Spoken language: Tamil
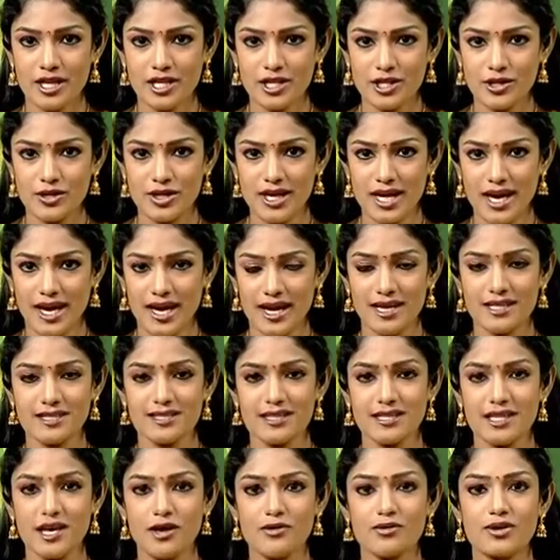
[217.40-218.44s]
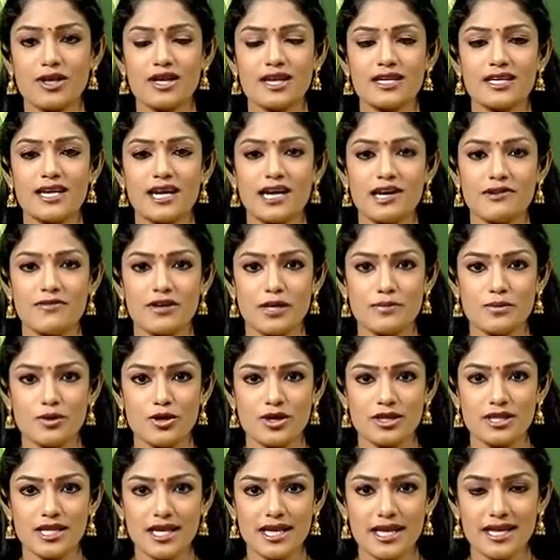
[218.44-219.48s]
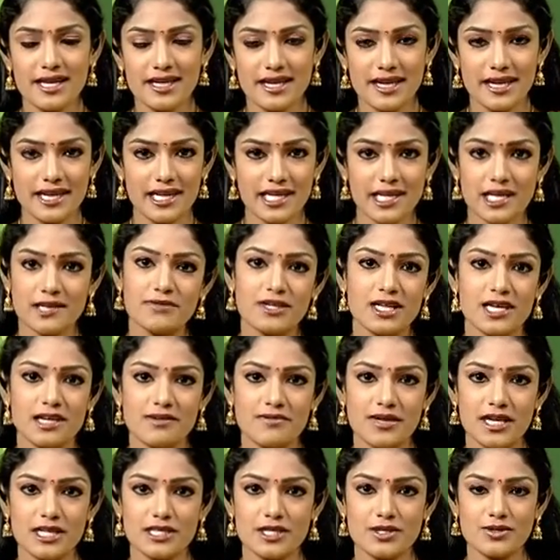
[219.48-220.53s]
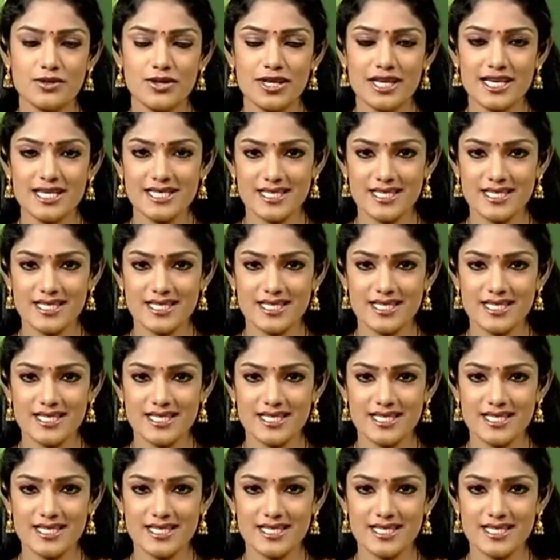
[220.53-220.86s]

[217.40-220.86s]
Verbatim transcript: இதோட அடுத்ததாக உங்களுக்காக வரப்போகிறது இன்றைய நிகழ்வுகளை விளக்கக்கூடிய